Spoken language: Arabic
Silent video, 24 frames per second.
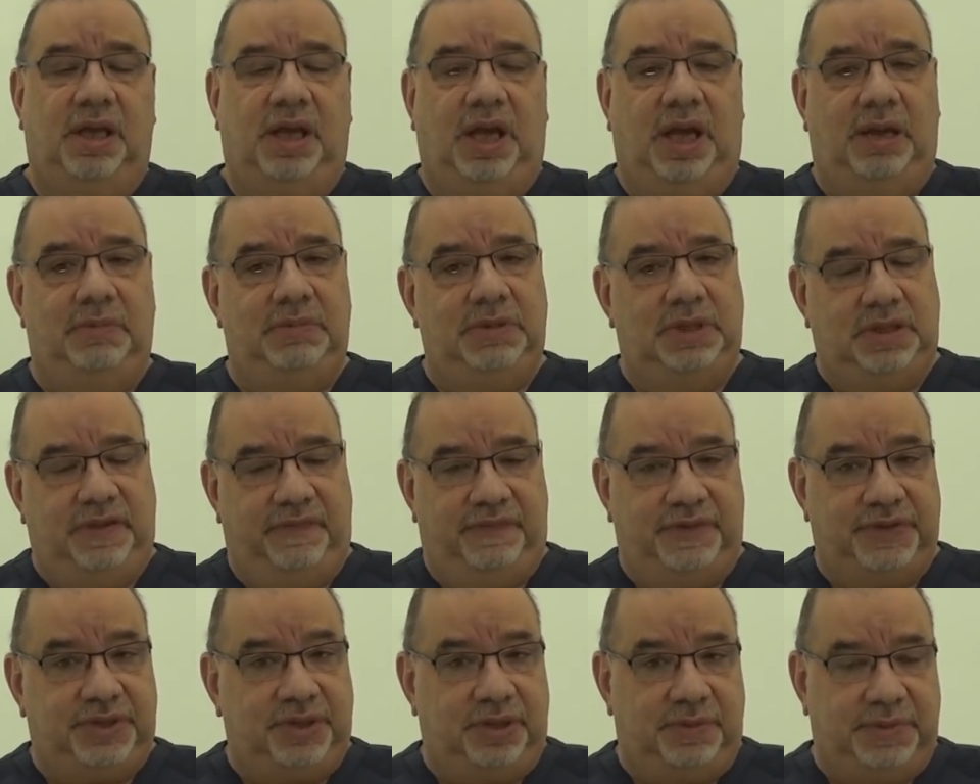عملت
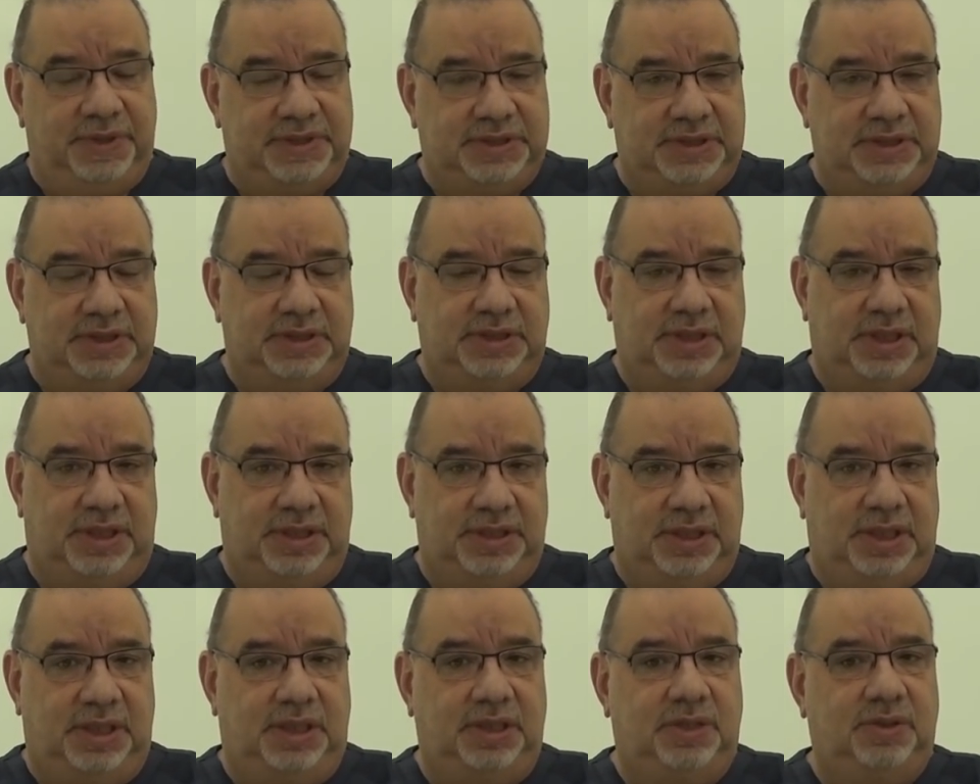فتره بسيطه
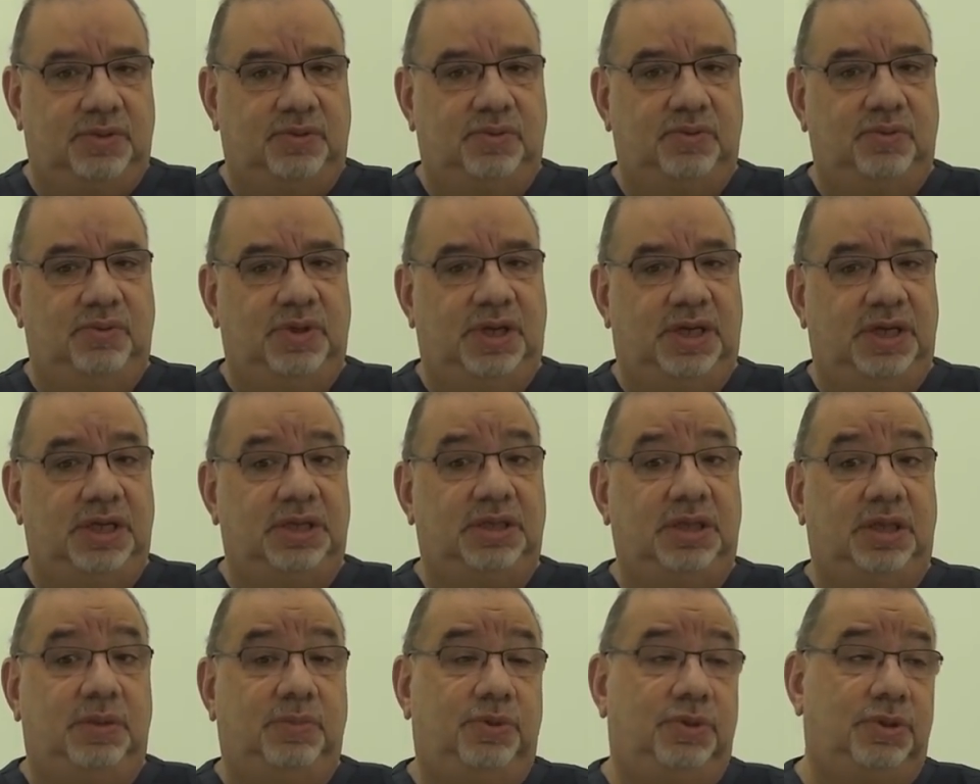هناك
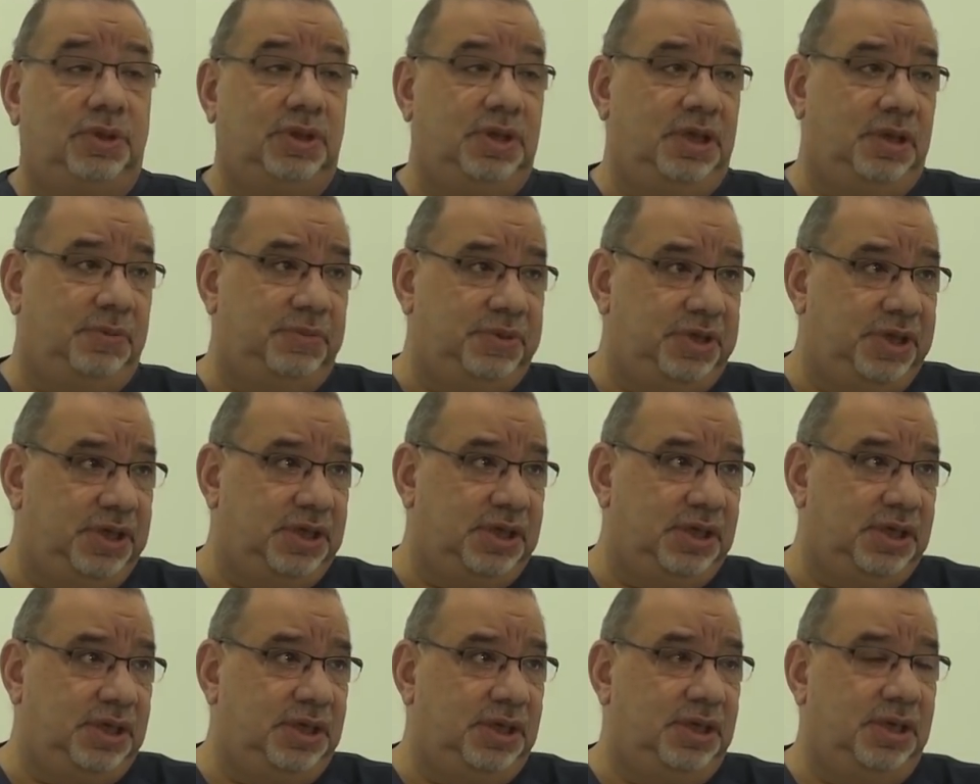واخذت البورد
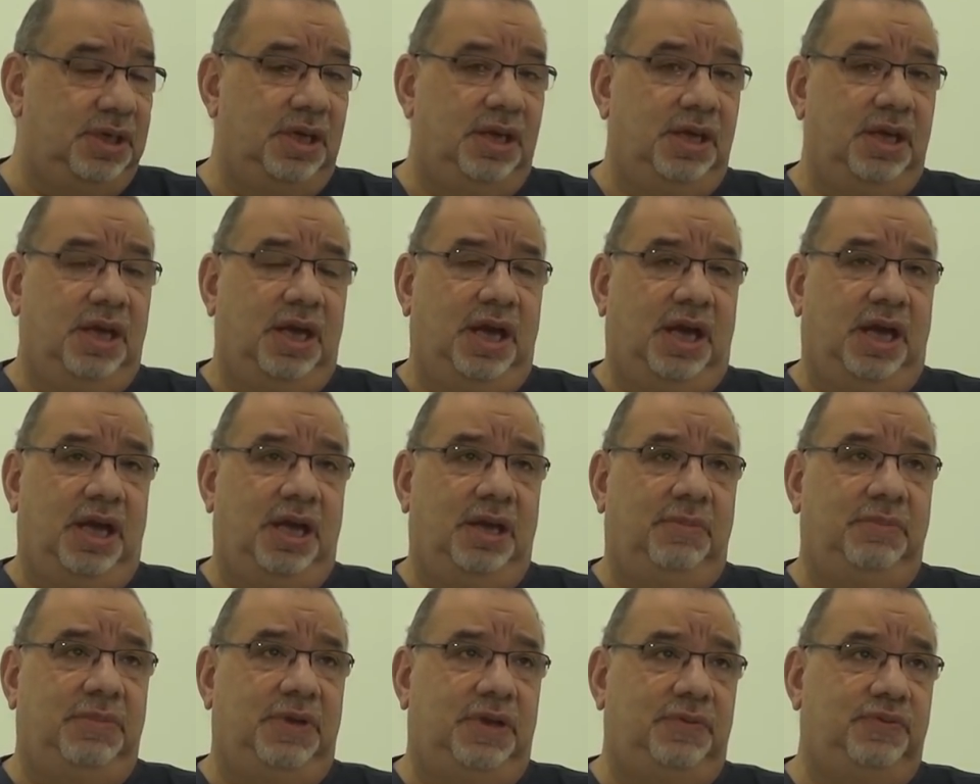الامريكي
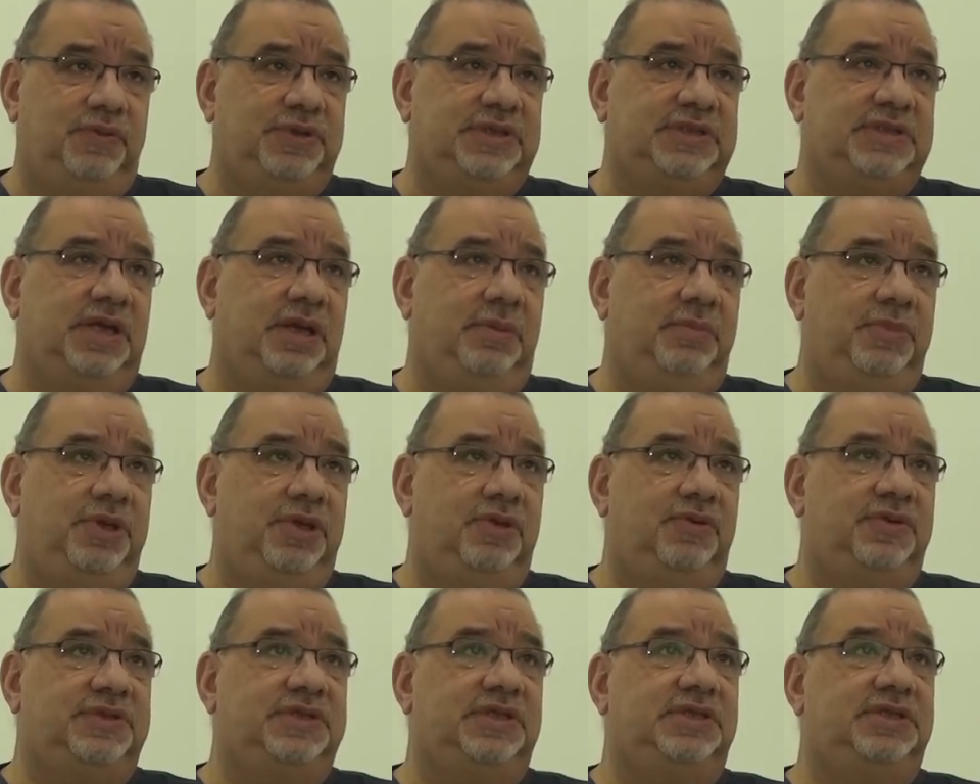عام
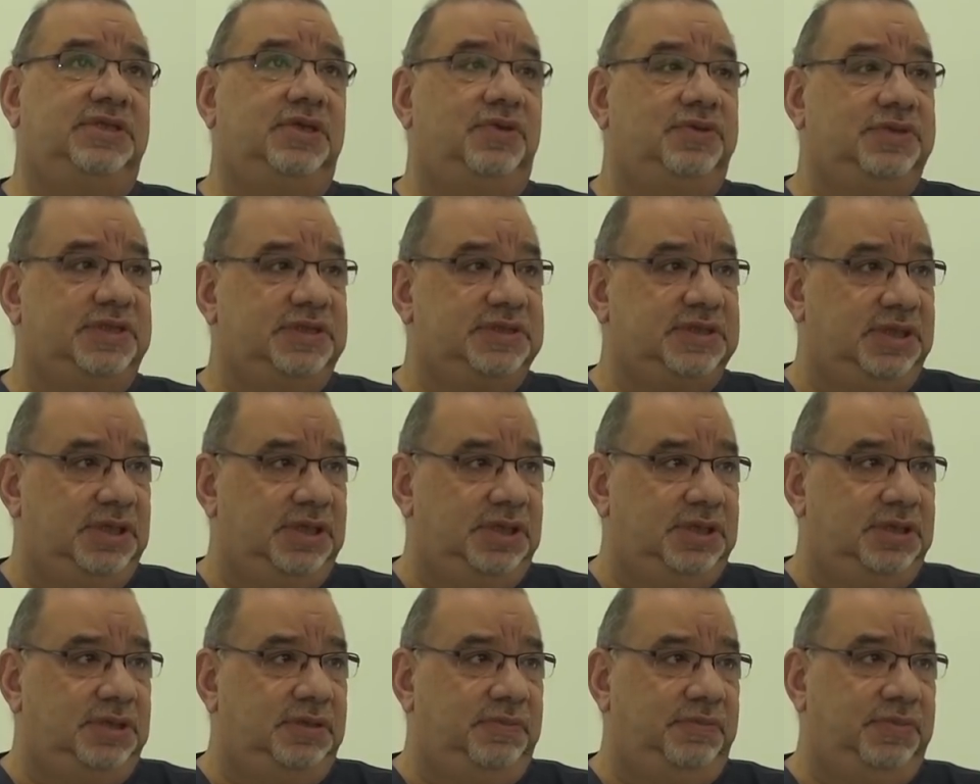
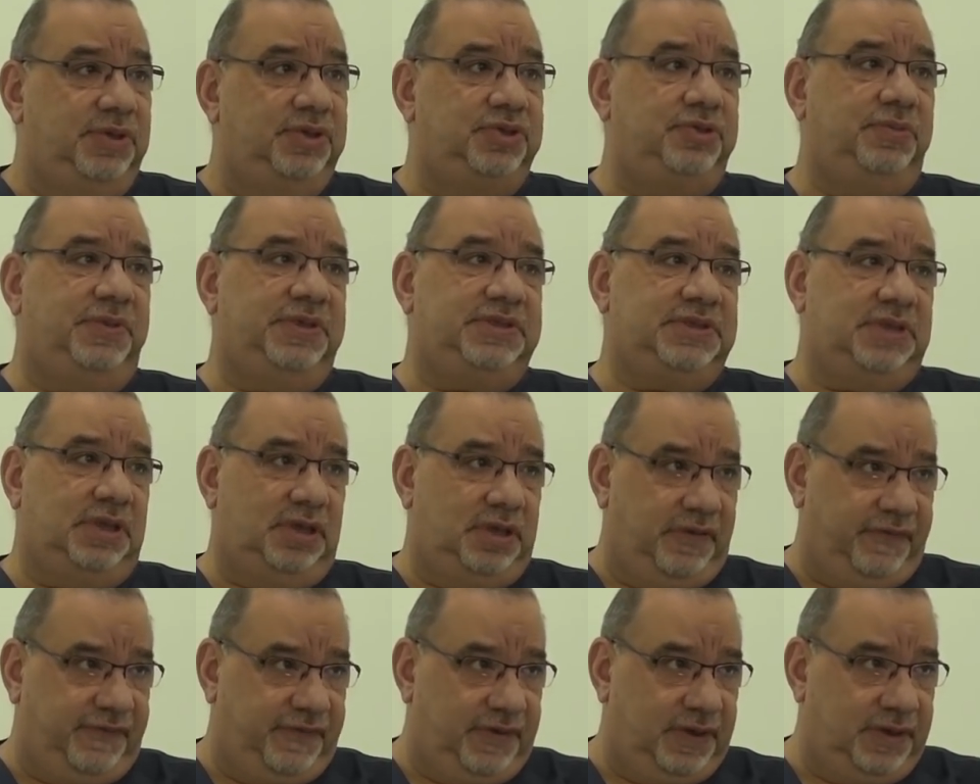1996 بطب اسنان
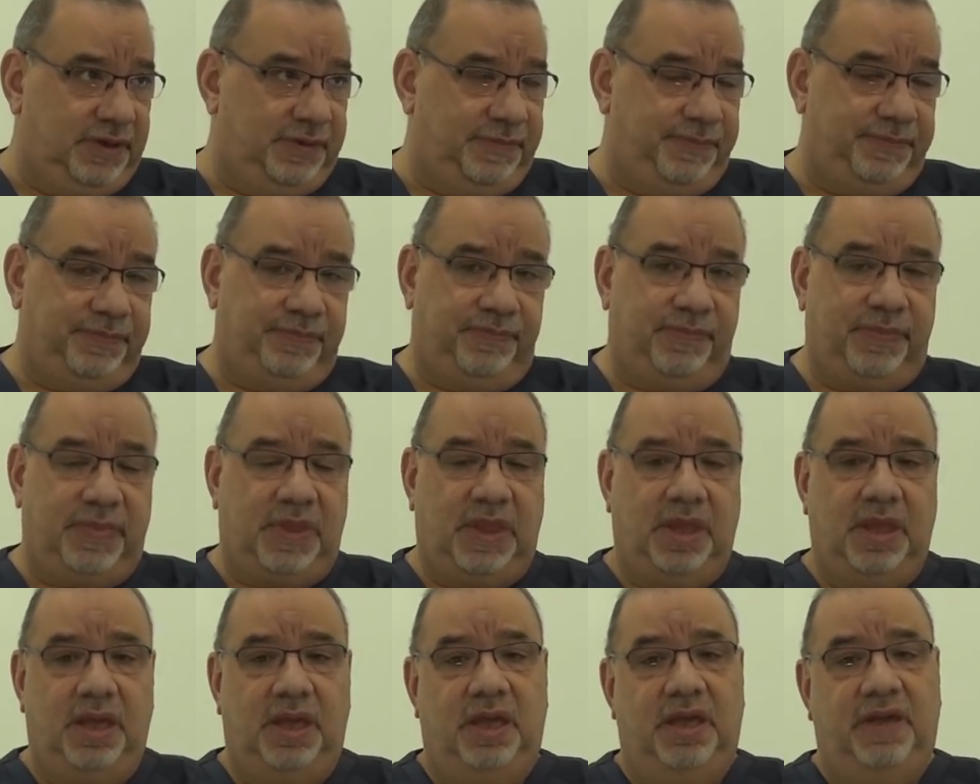الاطفال
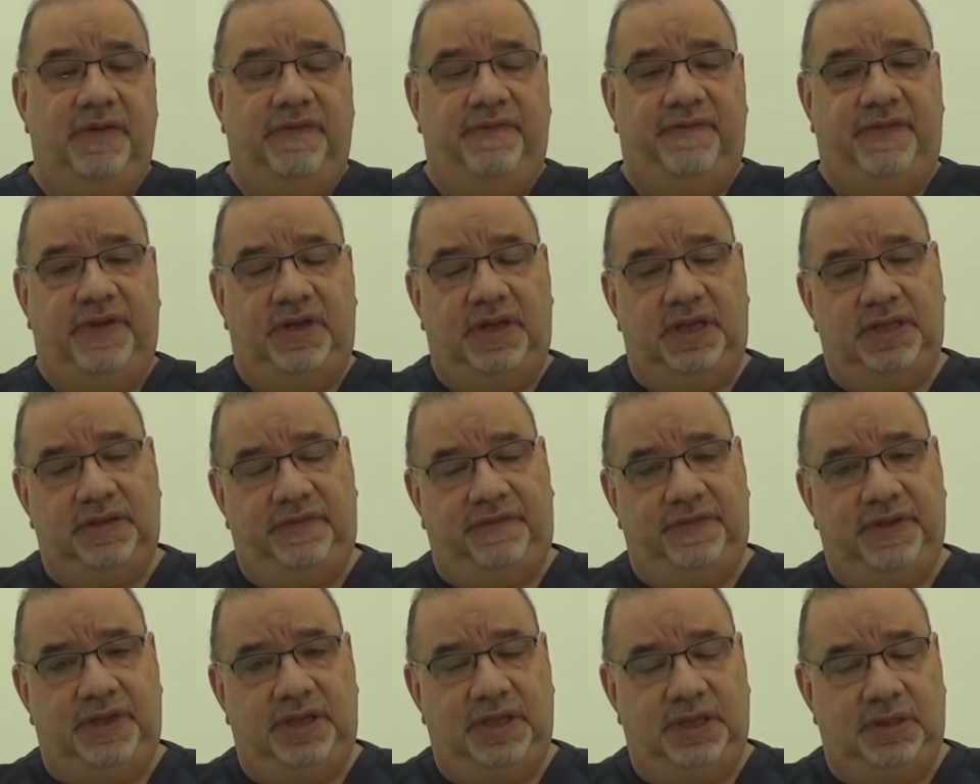جميل فانا
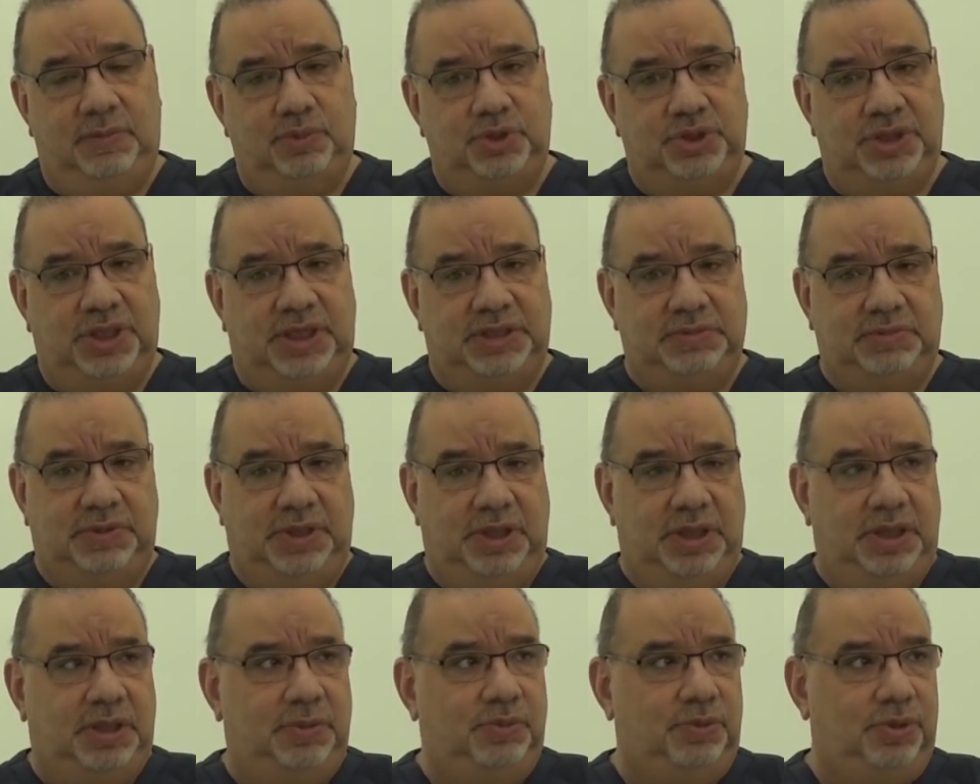فعليا مجاز من
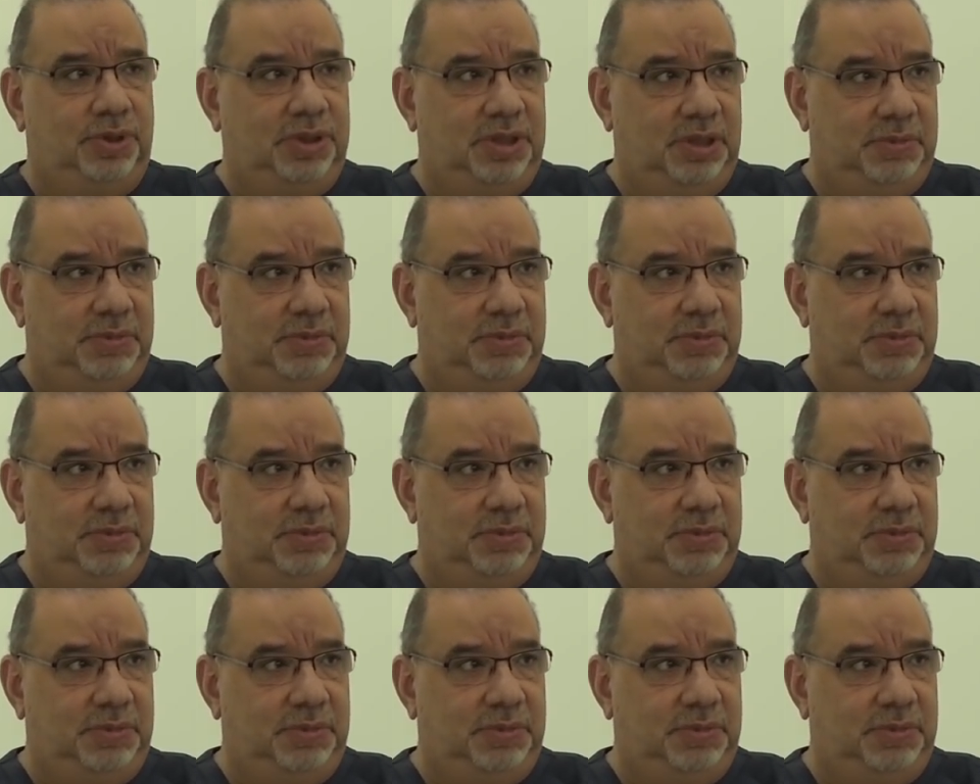هيئه البورد